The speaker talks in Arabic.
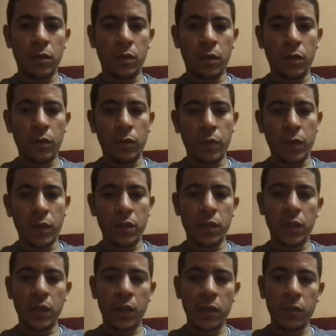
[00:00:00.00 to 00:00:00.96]
عنوان
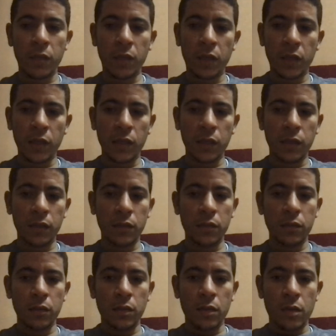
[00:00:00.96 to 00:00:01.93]
تاريخ الميلاد
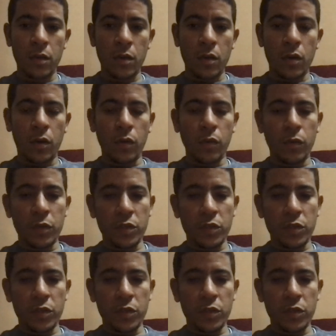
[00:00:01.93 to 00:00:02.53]
عنوان